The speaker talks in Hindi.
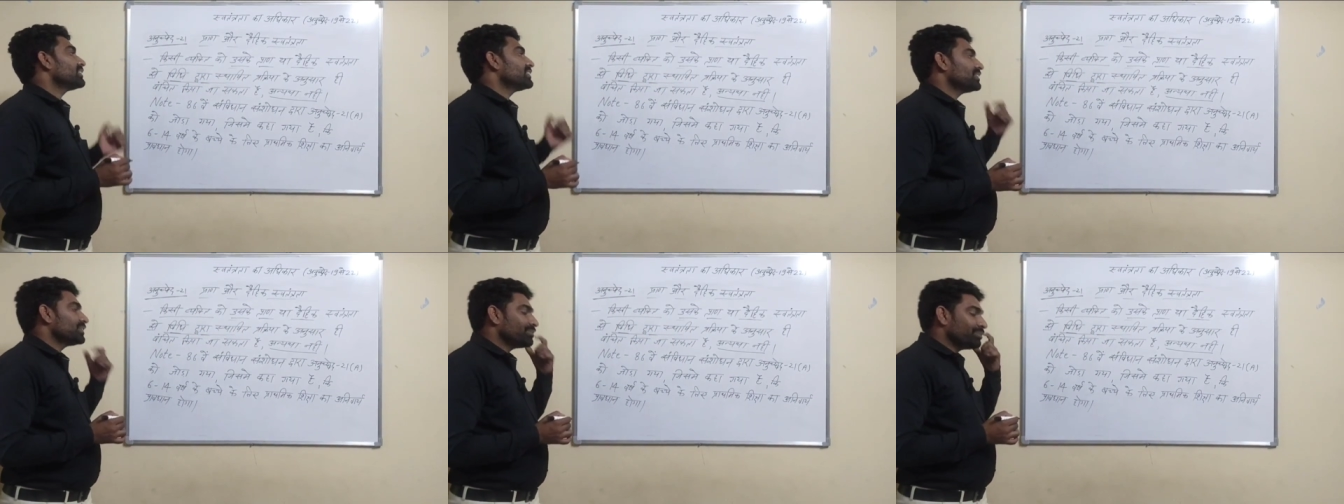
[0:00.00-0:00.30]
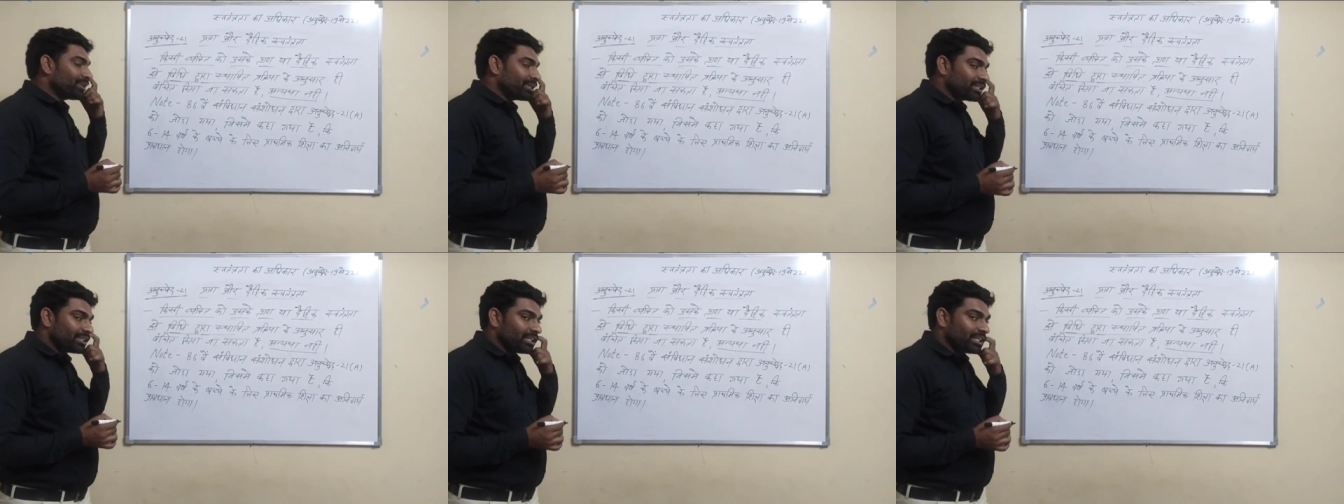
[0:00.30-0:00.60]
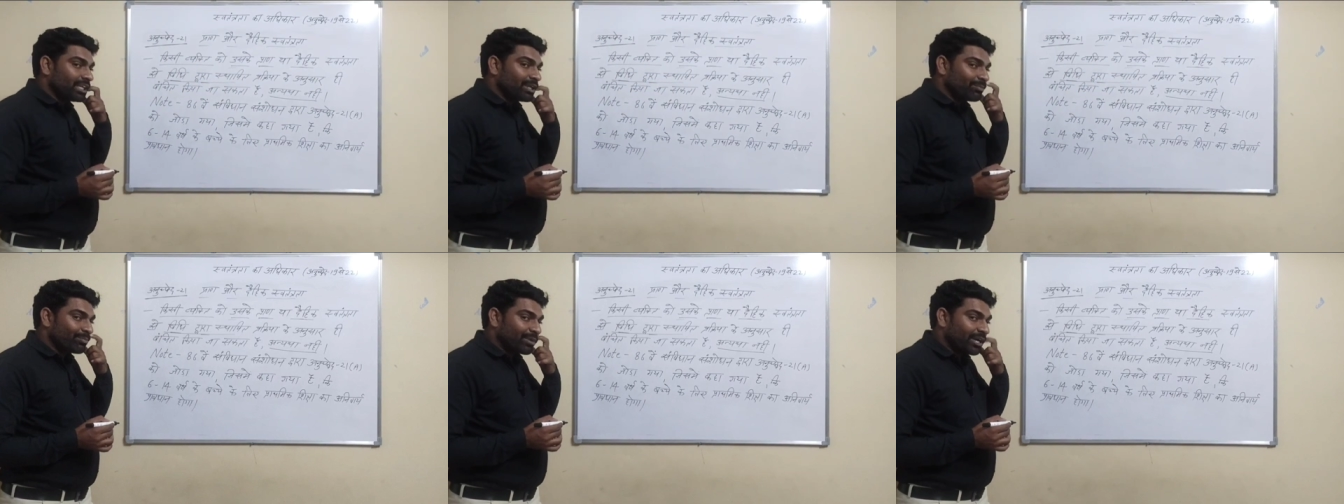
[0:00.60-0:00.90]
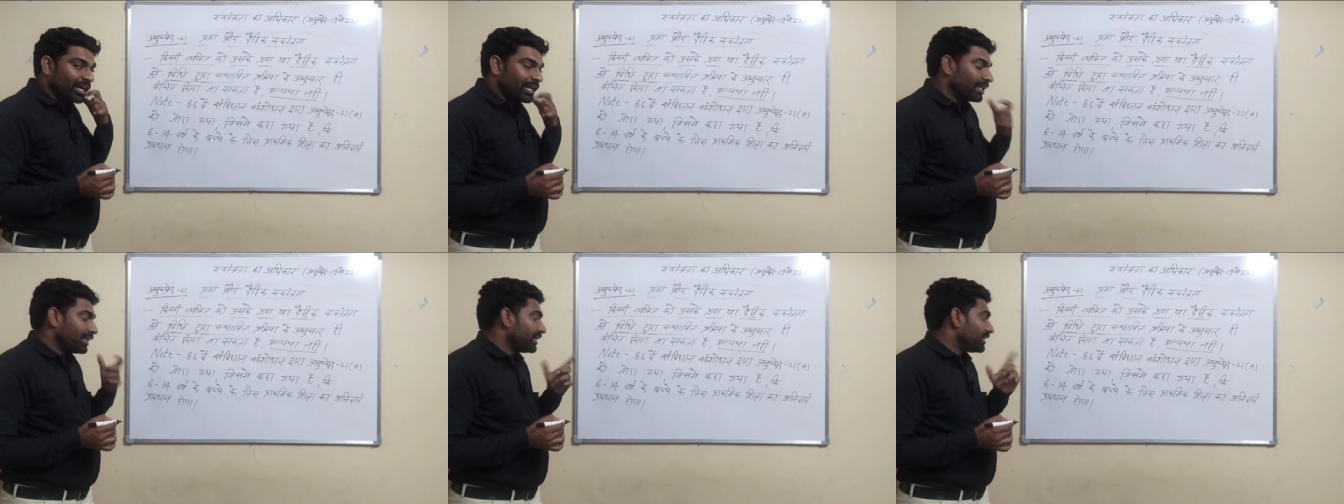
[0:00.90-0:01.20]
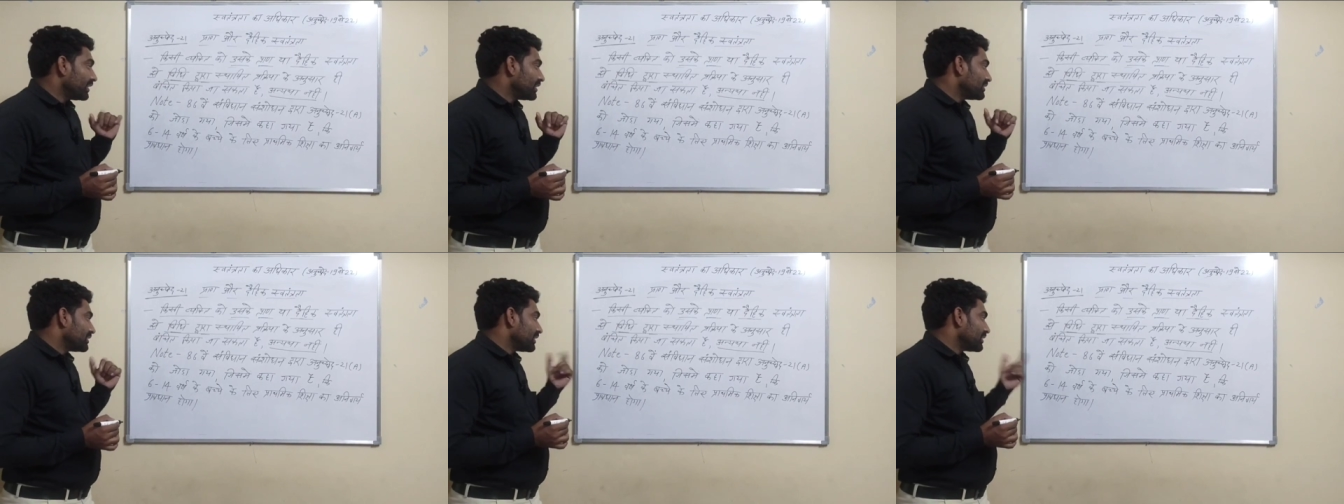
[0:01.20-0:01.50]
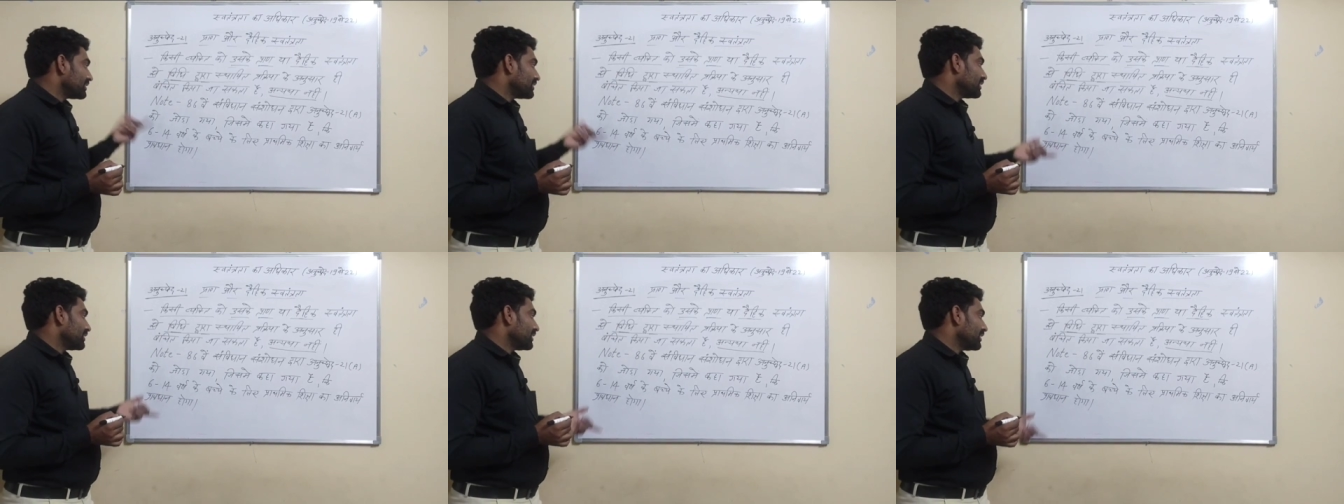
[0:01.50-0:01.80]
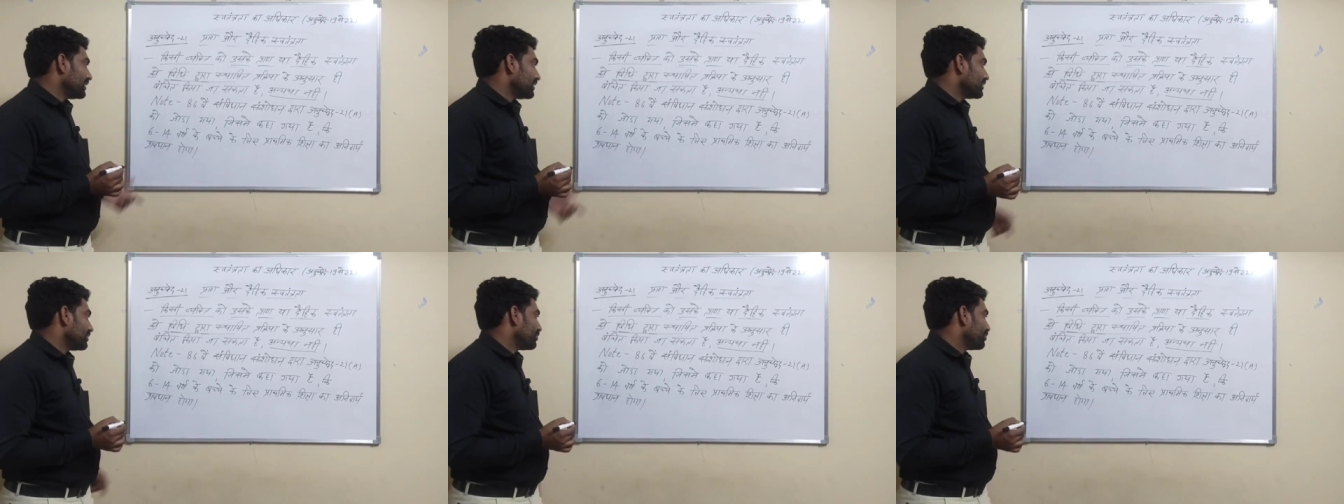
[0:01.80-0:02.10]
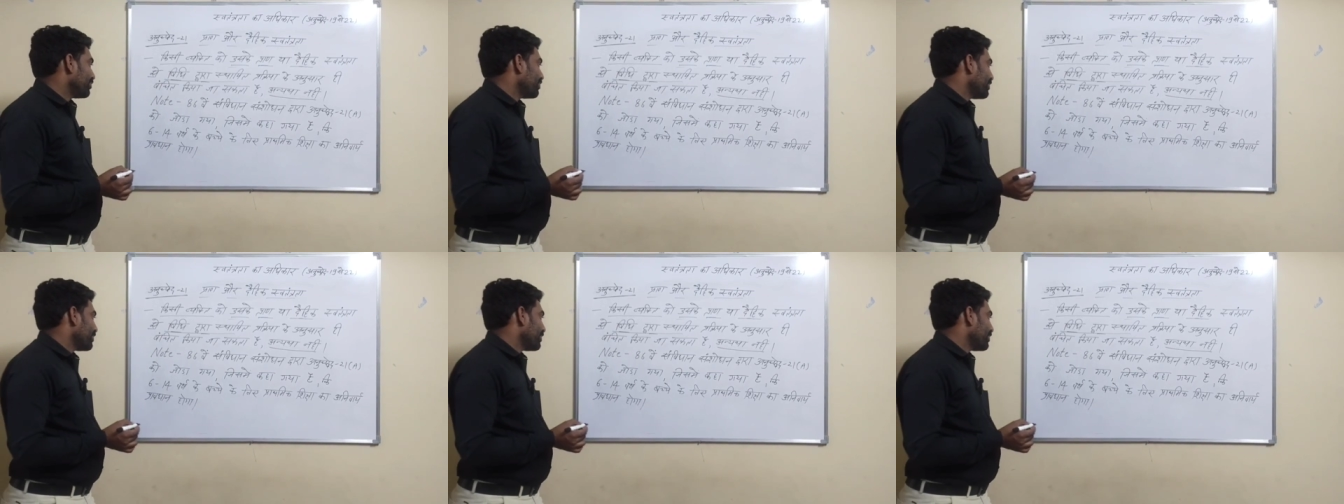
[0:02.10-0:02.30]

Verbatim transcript: किसी व्यक्ति के प्राण लिए जा सके